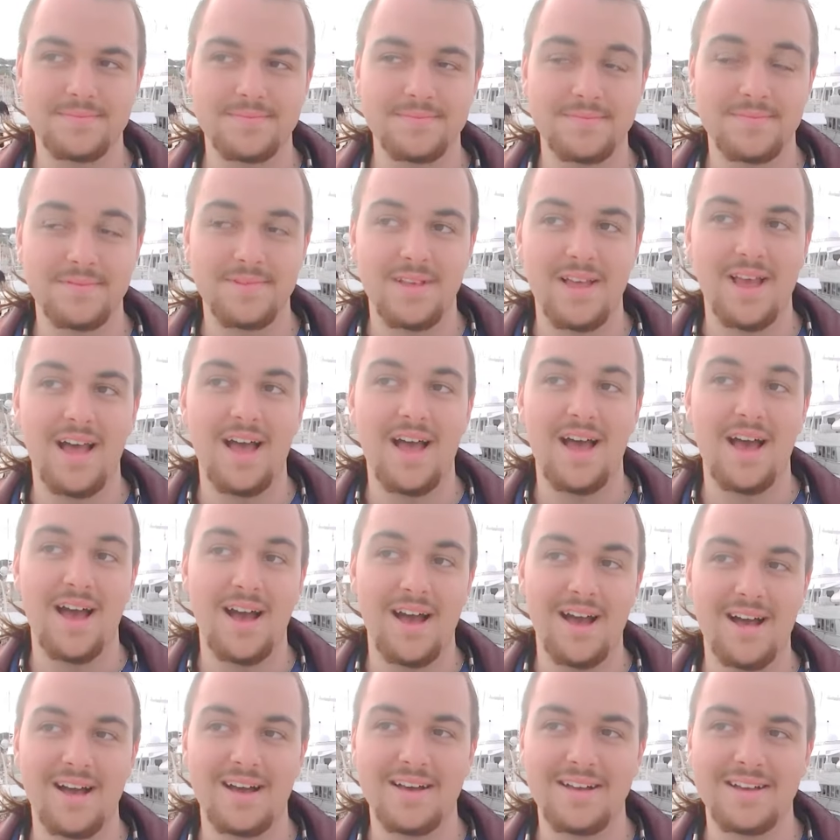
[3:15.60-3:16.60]
pas Ou
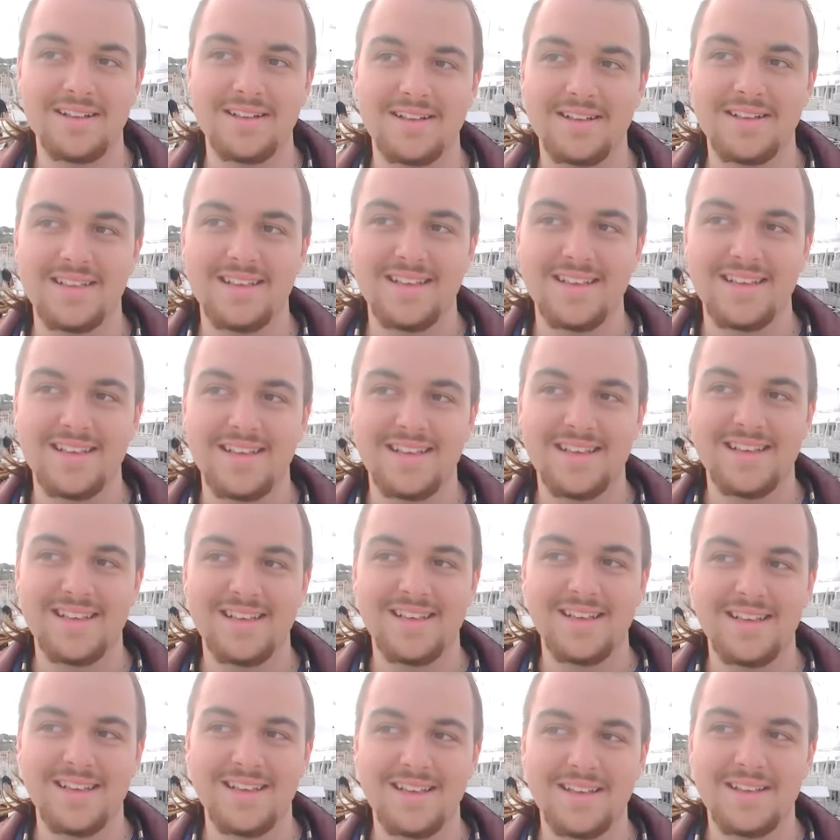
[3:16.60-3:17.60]
ah. est-ce que c'est polémique ce
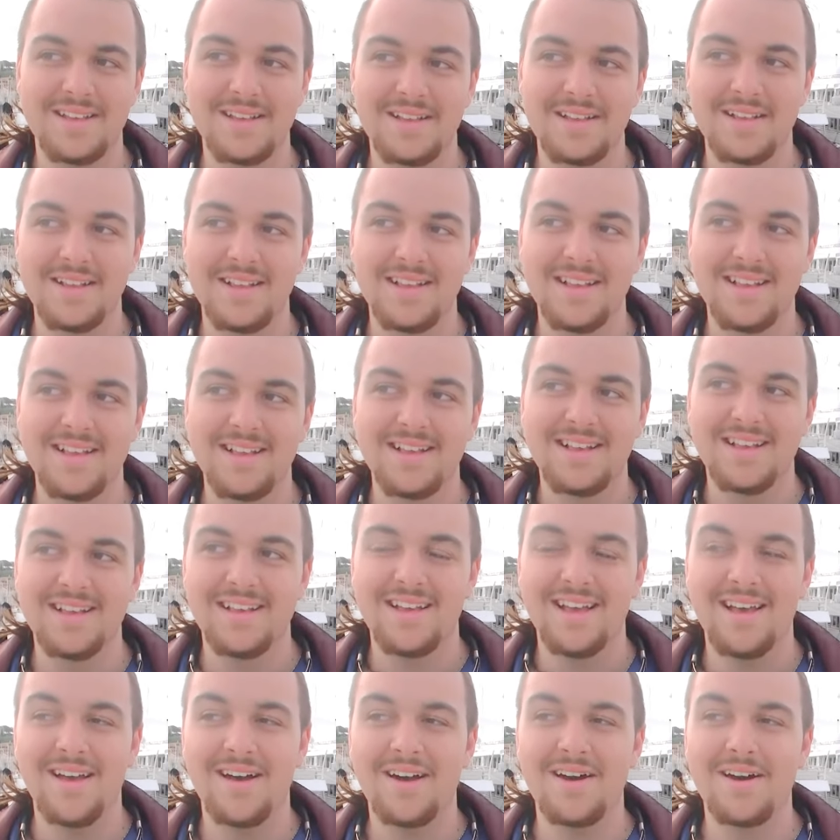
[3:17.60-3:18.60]
film aussi
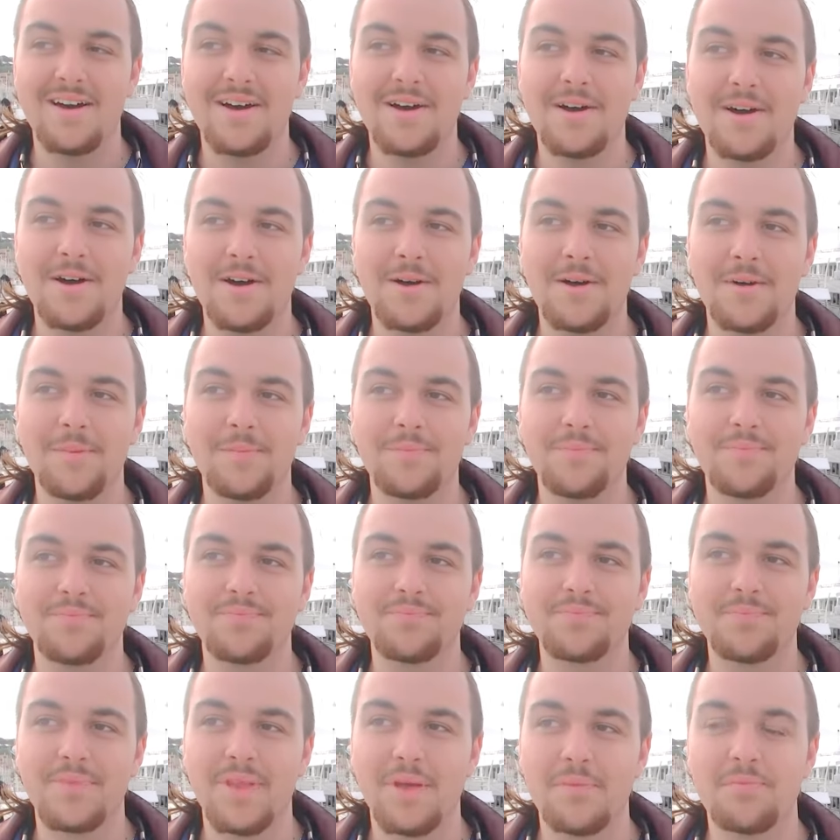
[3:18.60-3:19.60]
euh,
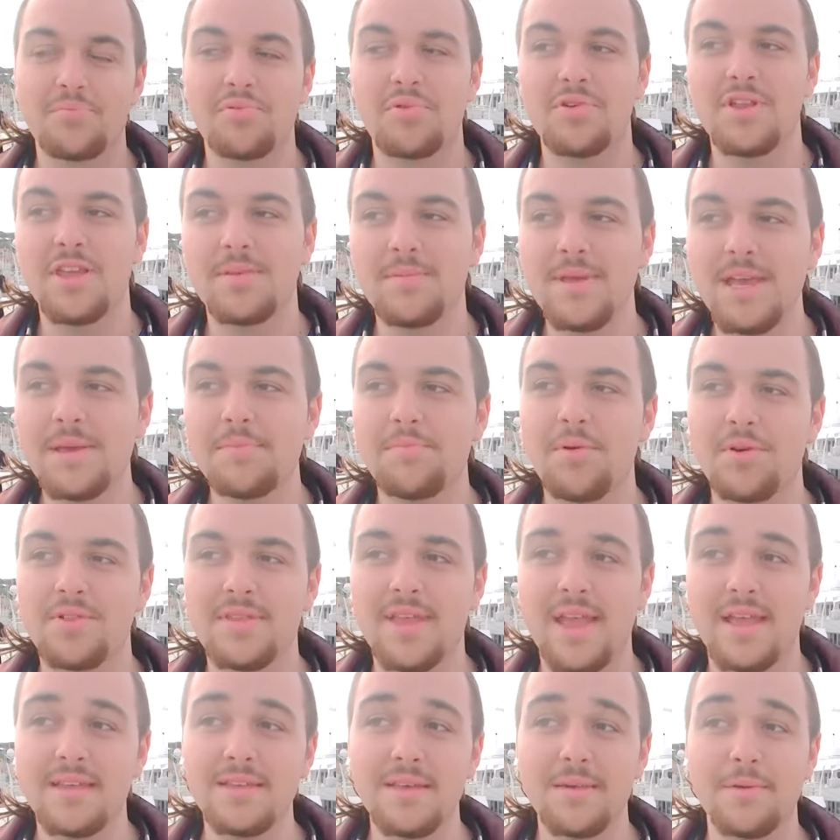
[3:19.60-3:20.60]
Polémique
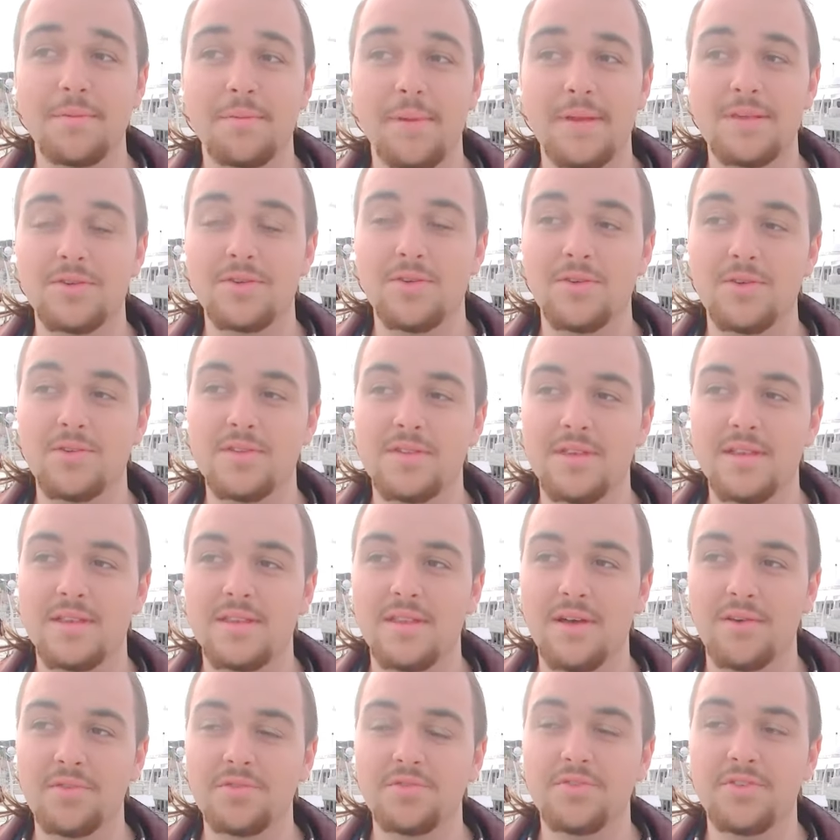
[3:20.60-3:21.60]
peut-être parce que
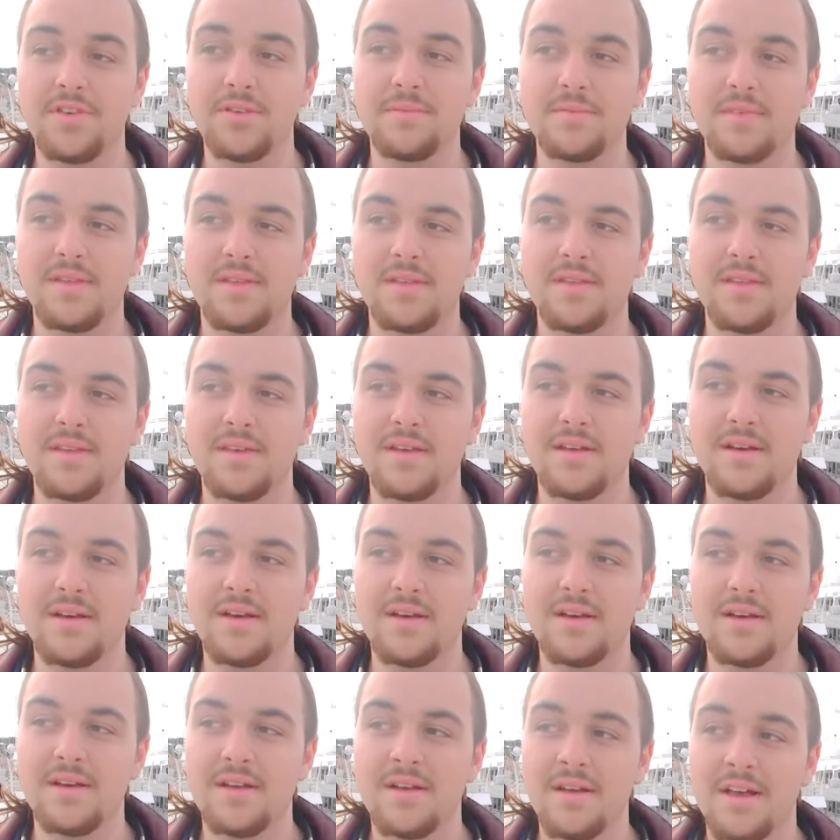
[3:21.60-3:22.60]
c'est un film qui
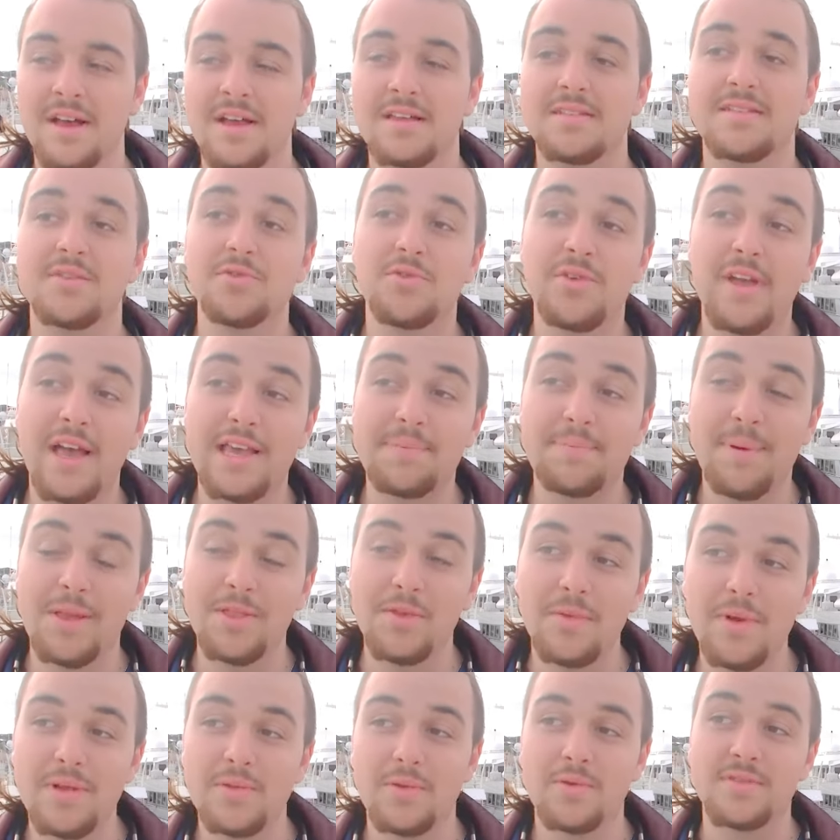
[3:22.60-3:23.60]
c'est du Gaspar
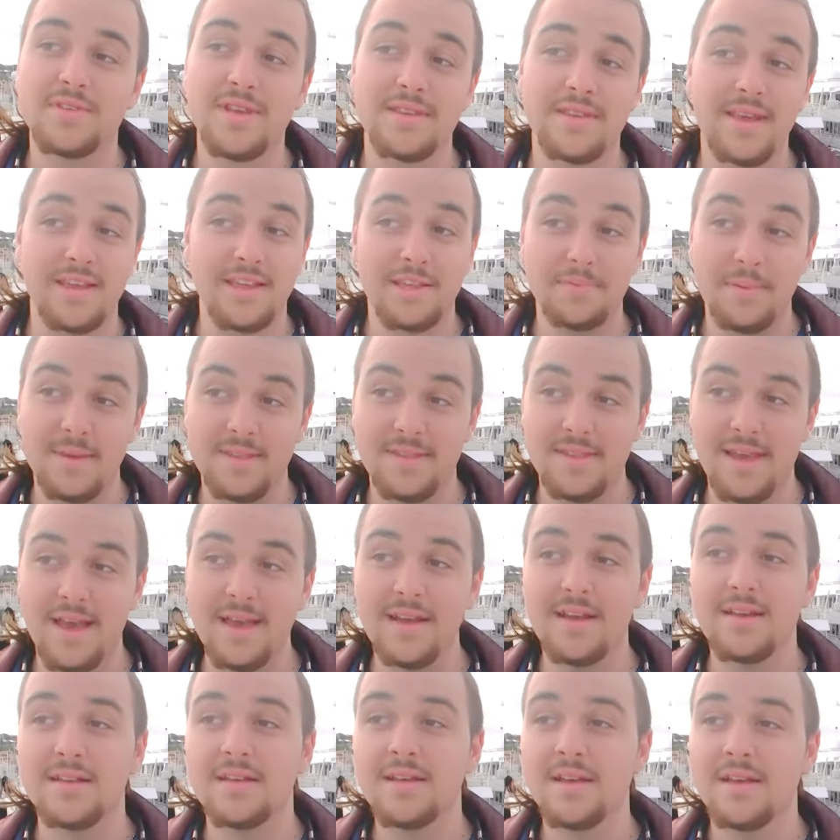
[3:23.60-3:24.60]
Noé donc c'est très
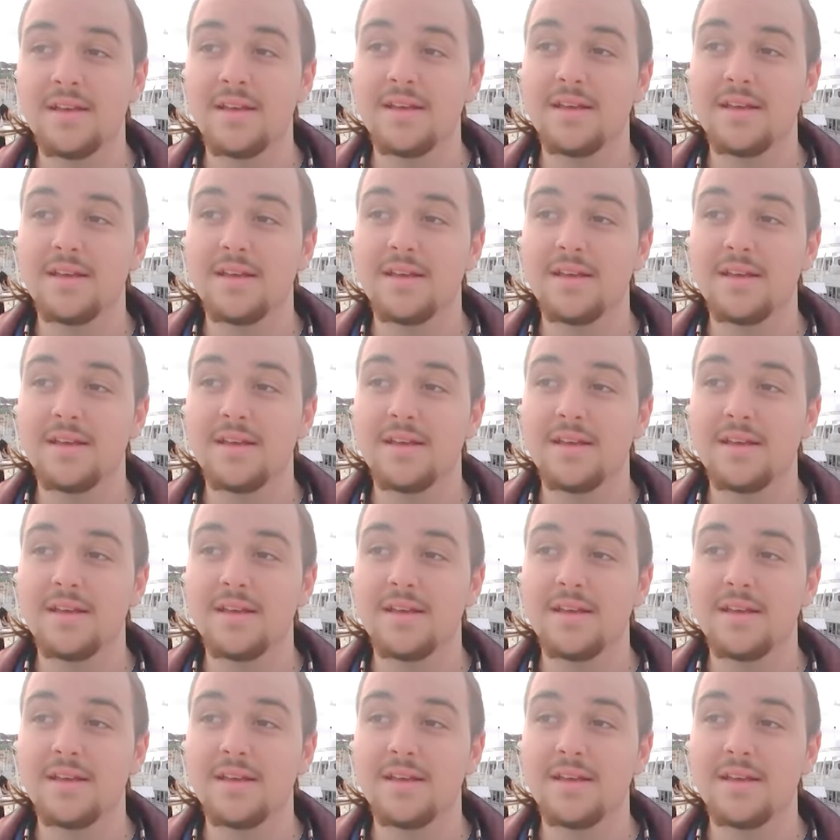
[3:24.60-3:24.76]
spécial.